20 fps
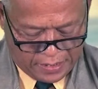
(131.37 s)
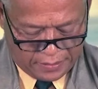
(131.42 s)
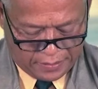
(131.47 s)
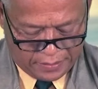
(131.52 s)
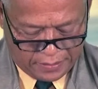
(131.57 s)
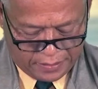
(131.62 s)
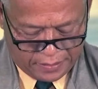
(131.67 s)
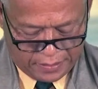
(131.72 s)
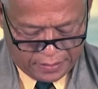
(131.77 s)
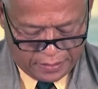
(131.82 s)

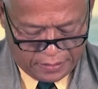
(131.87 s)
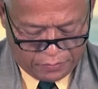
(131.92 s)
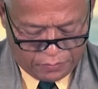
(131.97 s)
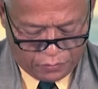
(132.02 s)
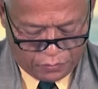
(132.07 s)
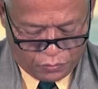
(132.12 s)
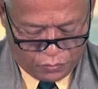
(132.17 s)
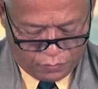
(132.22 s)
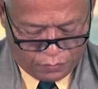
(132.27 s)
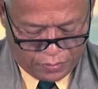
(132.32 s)
henti-henti
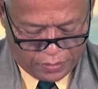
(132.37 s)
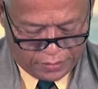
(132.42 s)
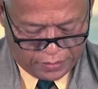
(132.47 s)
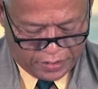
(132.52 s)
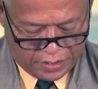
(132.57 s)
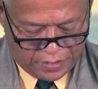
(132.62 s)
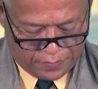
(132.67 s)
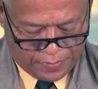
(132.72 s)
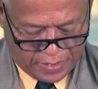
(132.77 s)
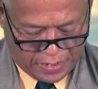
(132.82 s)
untuk
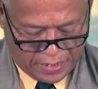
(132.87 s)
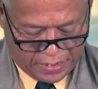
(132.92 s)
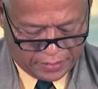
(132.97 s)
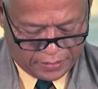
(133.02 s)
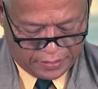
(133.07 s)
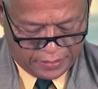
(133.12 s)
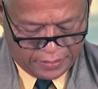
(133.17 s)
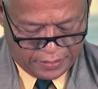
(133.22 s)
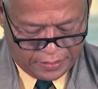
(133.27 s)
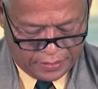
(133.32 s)
berterima
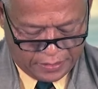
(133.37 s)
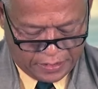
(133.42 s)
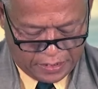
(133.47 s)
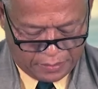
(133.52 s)
kasih